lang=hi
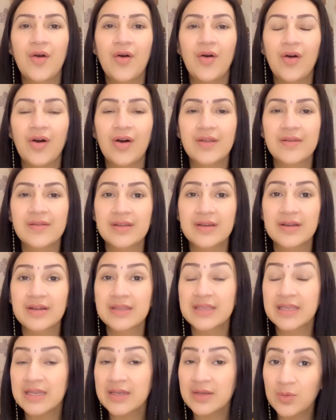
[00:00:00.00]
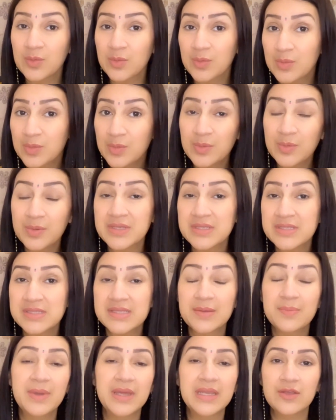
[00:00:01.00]
और किन लोगों को
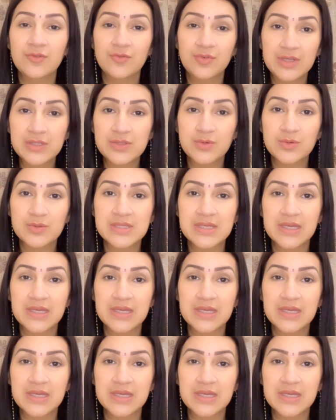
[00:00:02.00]
इससे बेनिफिट हो